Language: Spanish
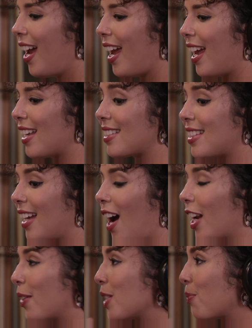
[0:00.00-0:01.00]
Este,
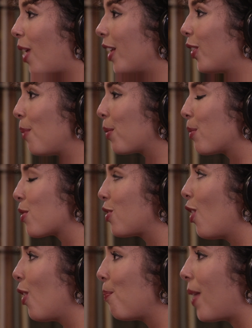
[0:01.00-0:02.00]
ahora mismo ando en
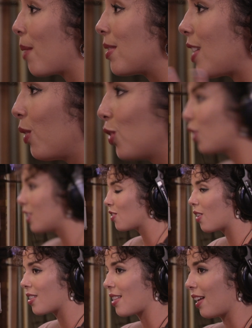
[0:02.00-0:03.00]
promoción para mi segundo
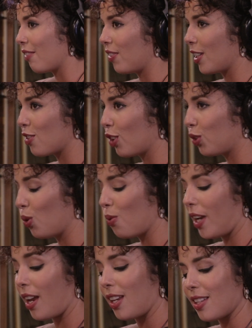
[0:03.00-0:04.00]
disco que sale a fines de
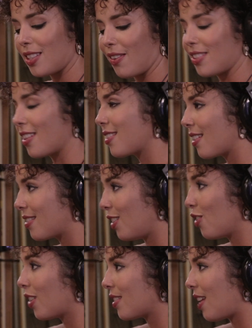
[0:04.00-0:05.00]
octubre y este va a ser el
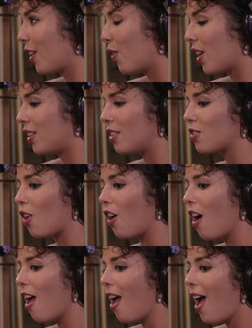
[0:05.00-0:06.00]
sencillo que sale con el disco.
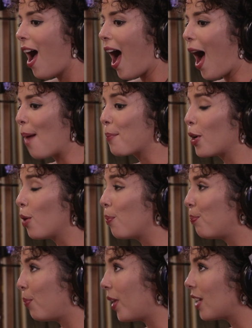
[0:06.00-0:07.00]
Ah, pero
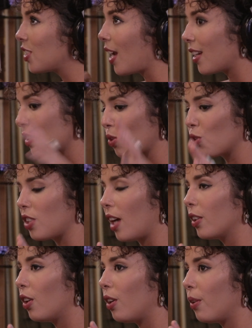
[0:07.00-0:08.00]
pueden ya ir
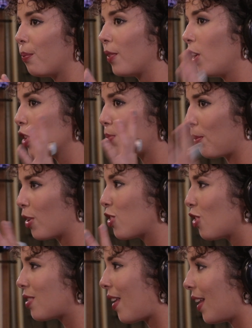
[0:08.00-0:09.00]
escuchando los primeros
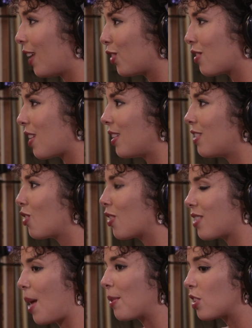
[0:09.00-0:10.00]
dos adelantos del disco
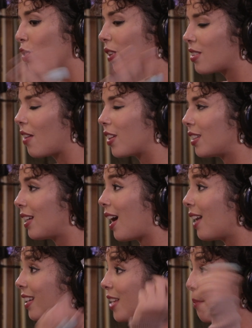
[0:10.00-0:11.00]
que se llama Sonrisa
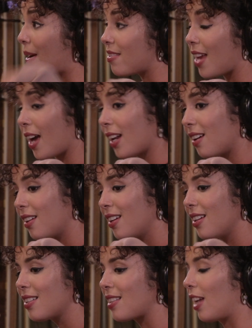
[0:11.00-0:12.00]
Vertical y ya mañana
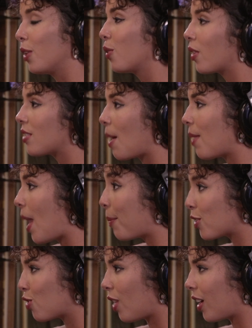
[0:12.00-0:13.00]
sale uno que se llama La
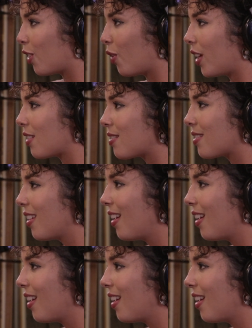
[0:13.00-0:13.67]
Persona que no eres.